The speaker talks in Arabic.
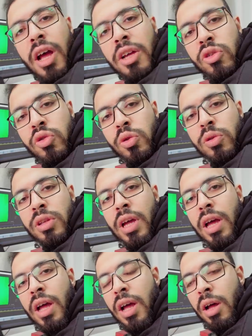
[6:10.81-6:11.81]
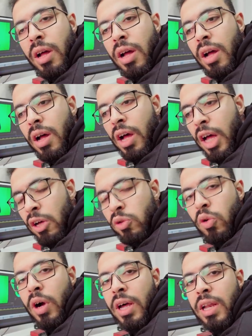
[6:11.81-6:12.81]
الصوت ده آه،
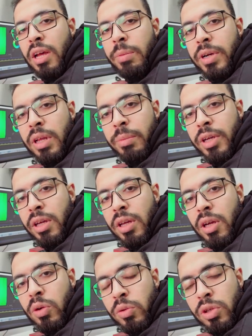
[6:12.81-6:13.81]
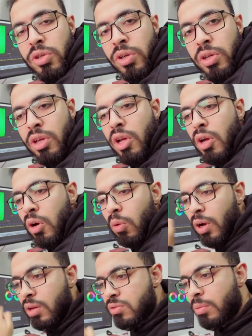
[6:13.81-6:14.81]
اخده على برنامج اوديشن
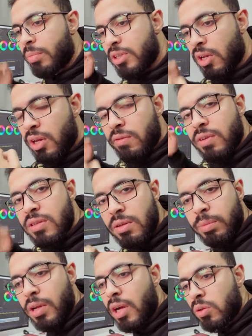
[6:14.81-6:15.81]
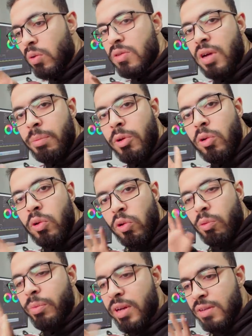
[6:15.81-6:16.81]
واظبط الليفلز بتاعته واعمل له
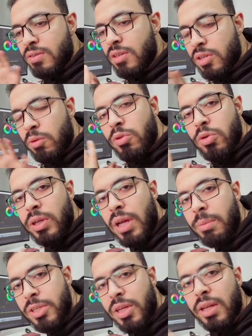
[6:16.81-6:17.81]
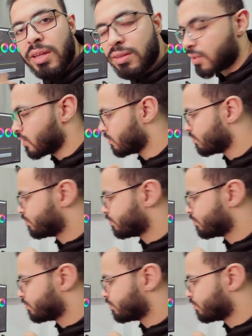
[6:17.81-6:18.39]
نورماليزيشن وشويه حبشتكنات كده